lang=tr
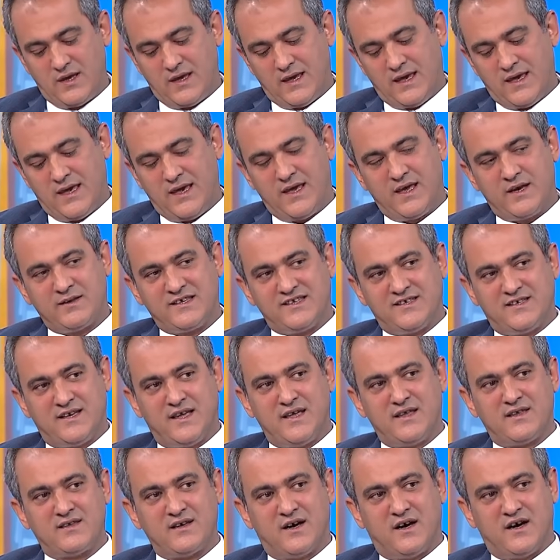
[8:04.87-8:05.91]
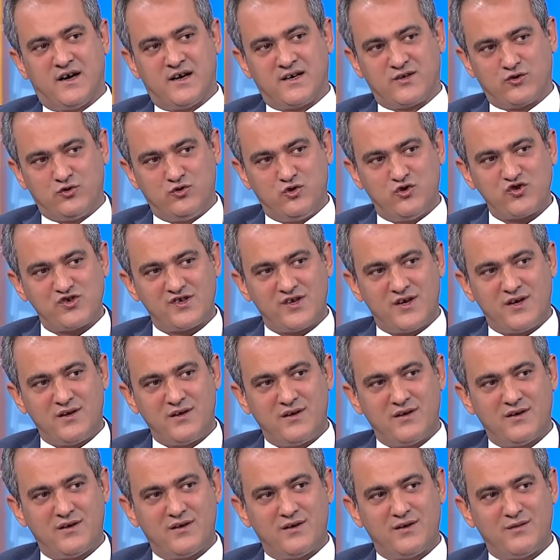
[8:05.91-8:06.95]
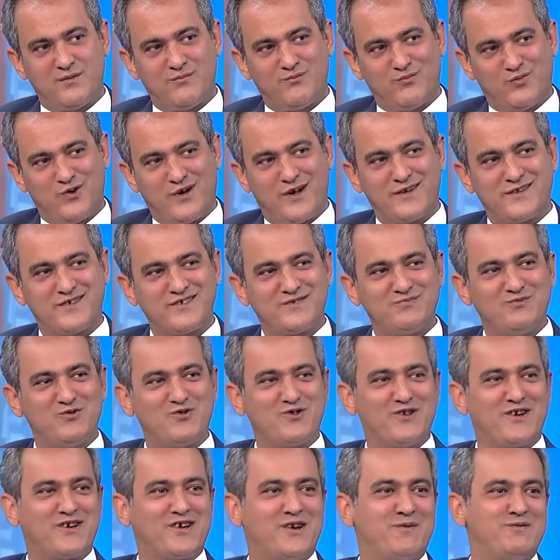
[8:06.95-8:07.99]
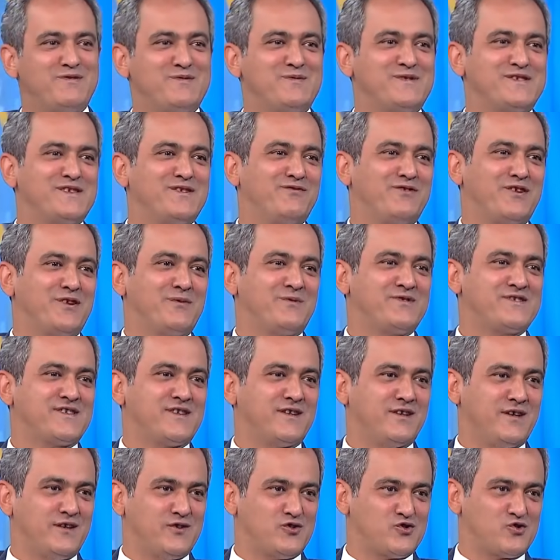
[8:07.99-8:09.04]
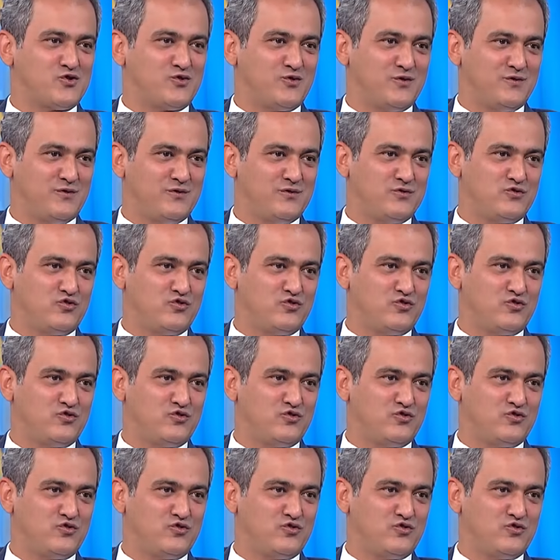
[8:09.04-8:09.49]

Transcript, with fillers: Eğer trend artıyorsa bu artış mutlaka bizim sınıflarımızda yansıyor.